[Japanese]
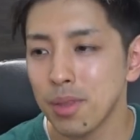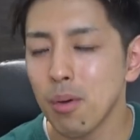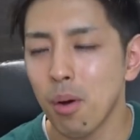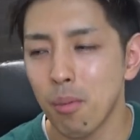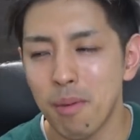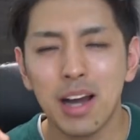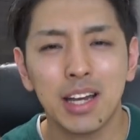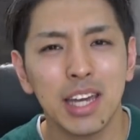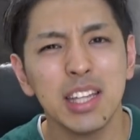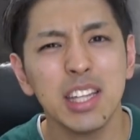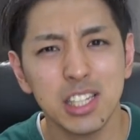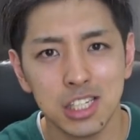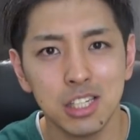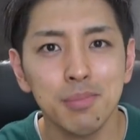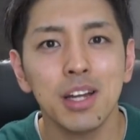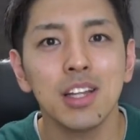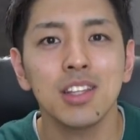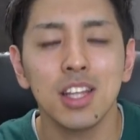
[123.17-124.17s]
でも負けて
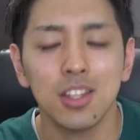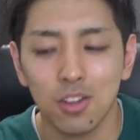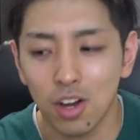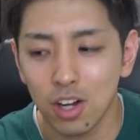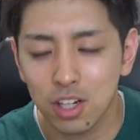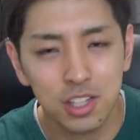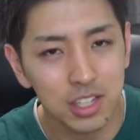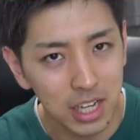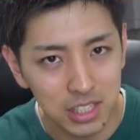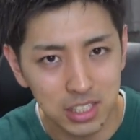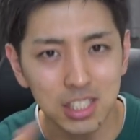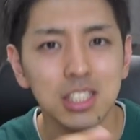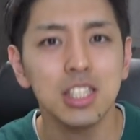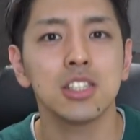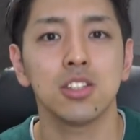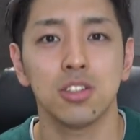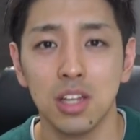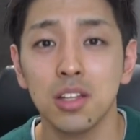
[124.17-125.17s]
しまったと。悔し
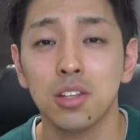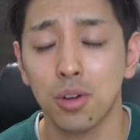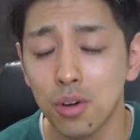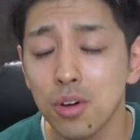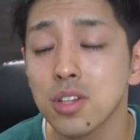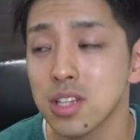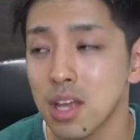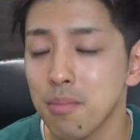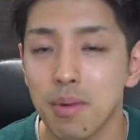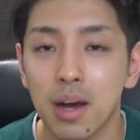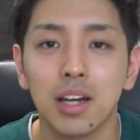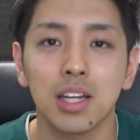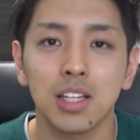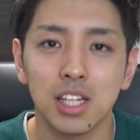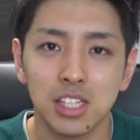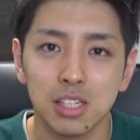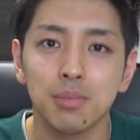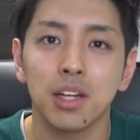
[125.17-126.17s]
いですよね。当然負
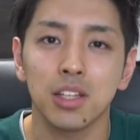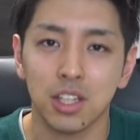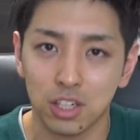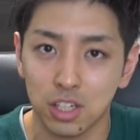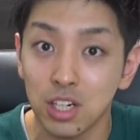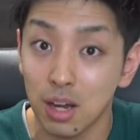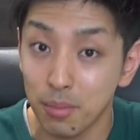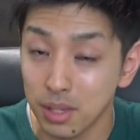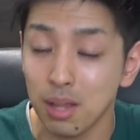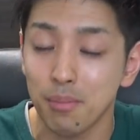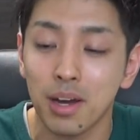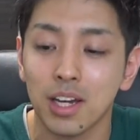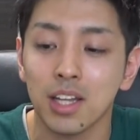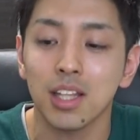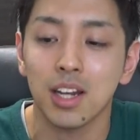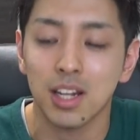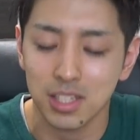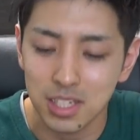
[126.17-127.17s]
けてしまって、比べて
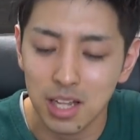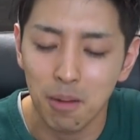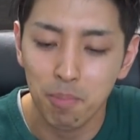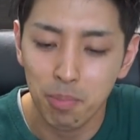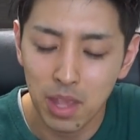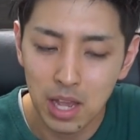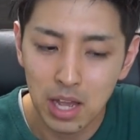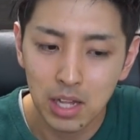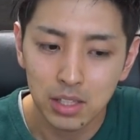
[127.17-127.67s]
負けたらさ。